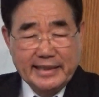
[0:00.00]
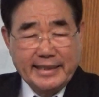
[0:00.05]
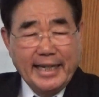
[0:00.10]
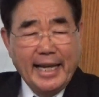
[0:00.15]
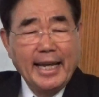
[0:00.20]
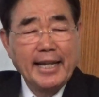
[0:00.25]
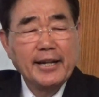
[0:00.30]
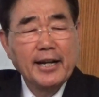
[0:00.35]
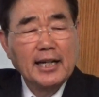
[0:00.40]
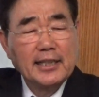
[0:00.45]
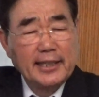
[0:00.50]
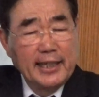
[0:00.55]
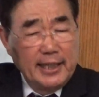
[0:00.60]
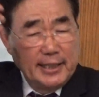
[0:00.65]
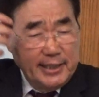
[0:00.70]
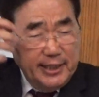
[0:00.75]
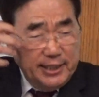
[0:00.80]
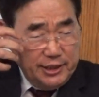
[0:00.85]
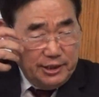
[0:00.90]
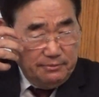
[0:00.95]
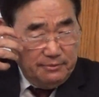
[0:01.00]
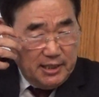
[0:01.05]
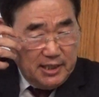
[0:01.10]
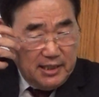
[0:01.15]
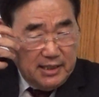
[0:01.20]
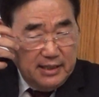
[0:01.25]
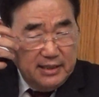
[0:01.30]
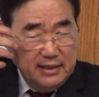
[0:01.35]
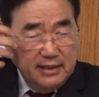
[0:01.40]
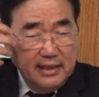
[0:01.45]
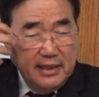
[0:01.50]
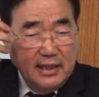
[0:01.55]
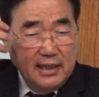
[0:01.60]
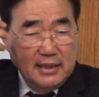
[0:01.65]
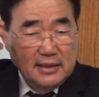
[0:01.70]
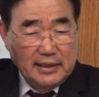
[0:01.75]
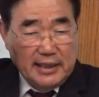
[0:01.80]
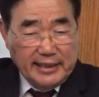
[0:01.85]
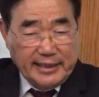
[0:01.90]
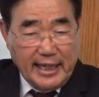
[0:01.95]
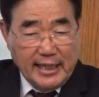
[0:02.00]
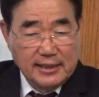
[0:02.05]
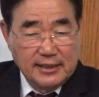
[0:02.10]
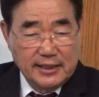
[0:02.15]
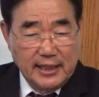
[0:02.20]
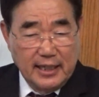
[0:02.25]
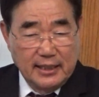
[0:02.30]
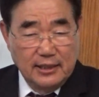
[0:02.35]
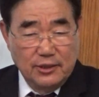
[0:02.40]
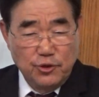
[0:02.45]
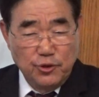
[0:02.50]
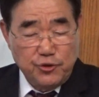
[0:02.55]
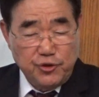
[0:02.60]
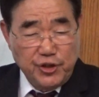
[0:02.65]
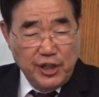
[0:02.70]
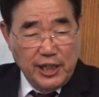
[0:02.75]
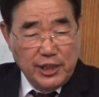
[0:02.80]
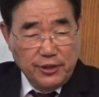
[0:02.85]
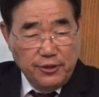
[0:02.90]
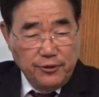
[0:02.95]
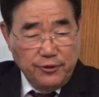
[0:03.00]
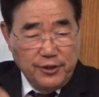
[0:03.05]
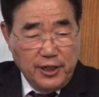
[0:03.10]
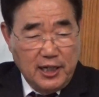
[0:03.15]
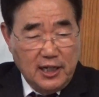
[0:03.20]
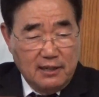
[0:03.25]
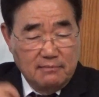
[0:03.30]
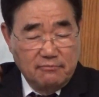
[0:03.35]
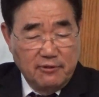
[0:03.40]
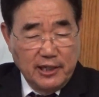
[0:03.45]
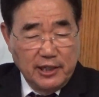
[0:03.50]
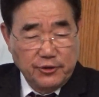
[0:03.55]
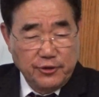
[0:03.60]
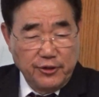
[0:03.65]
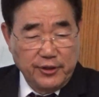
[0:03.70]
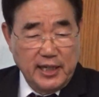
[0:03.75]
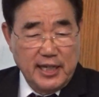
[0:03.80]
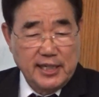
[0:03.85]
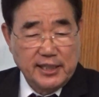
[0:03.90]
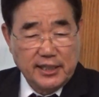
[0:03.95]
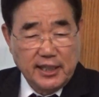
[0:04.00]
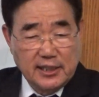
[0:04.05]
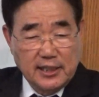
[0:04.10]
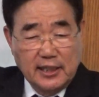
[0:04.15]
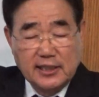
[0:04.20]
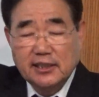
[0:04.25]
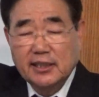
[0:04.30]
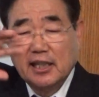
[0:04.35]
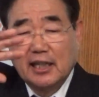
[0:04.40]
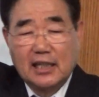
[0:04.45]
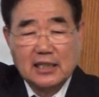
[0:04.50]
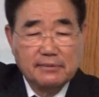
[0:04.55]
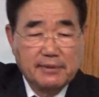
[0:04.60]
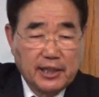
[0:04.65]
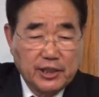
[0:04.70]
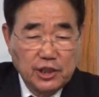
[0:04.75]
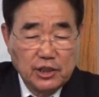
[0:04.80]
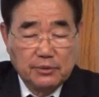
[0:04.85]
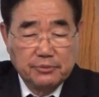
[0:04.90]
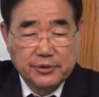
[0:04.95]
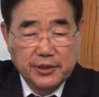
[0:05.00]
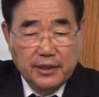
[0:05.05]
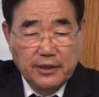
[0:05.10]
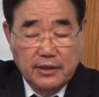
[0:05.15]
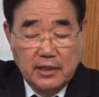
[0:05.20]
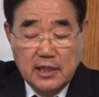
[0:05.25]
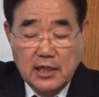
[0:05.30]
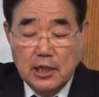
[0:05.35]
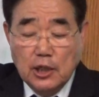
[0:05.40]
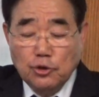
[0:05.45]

세례가 되게 되었습니다. 세상 지혜는 육신의 정욕과 안목의 정욕과 이생의 사랑이 세 가지밖에 없어요.